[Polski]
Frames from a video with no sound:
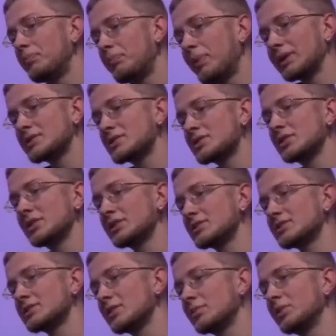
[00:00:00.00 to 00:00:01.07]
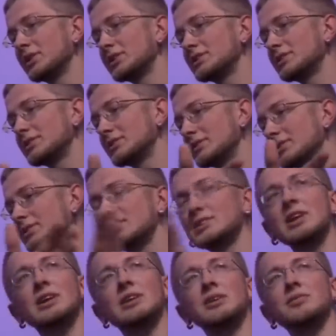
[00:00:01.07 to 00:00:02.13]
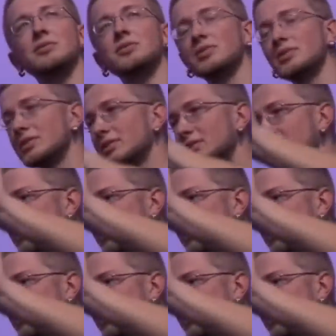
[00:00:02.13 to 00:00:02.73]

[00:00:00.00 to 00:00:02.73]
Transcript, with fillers: patrzy, jest sobie z statyw z